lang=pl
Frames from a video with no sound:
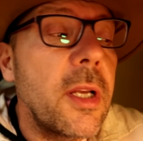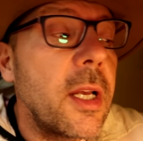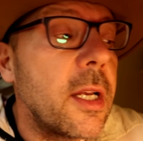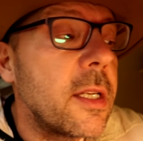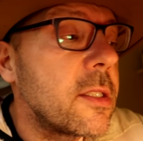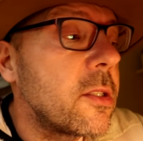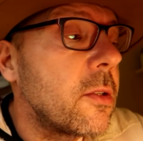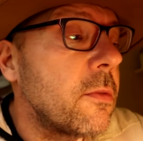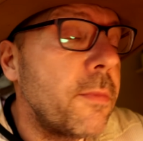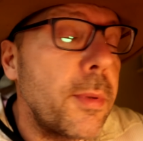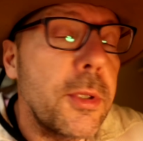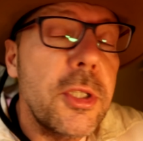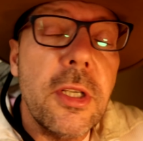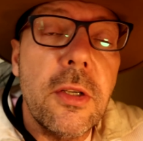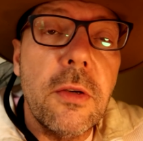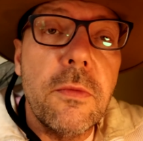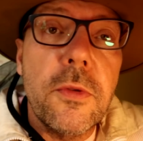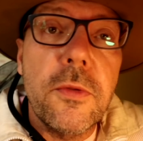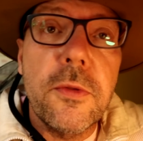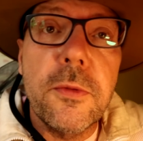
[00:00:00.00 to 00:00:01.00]
No ja z tą
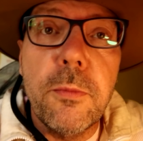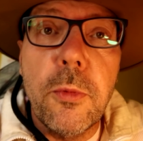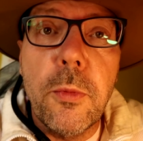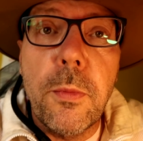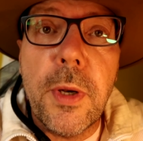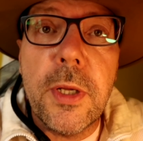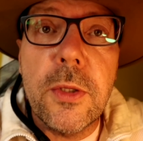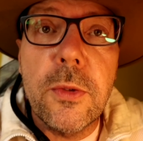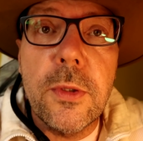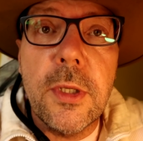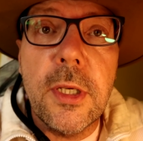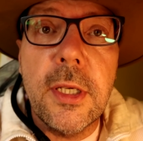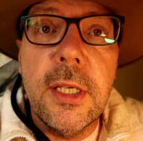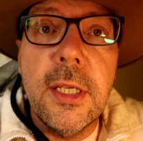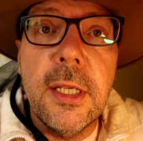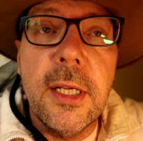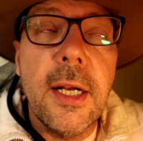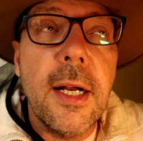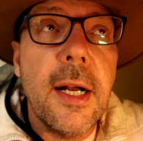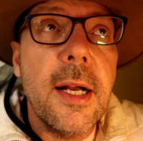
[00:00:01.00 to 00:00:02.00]
pasieką już współpracuję
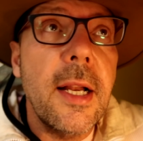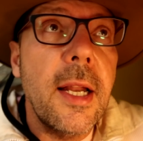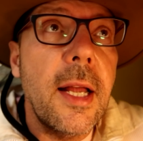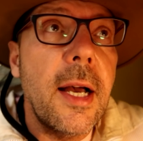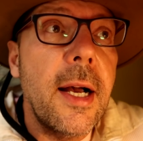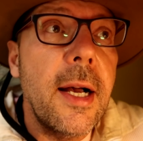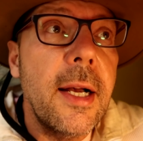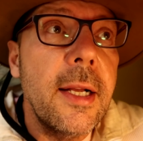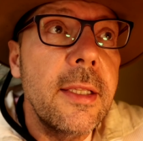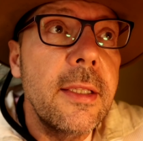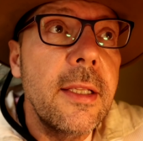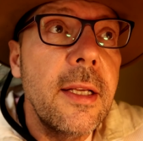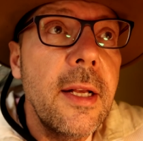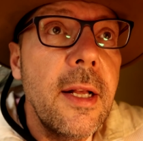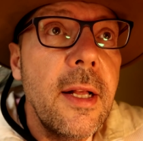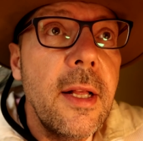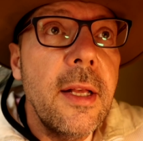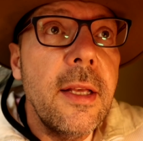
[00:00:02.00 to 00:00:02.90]
kilka lat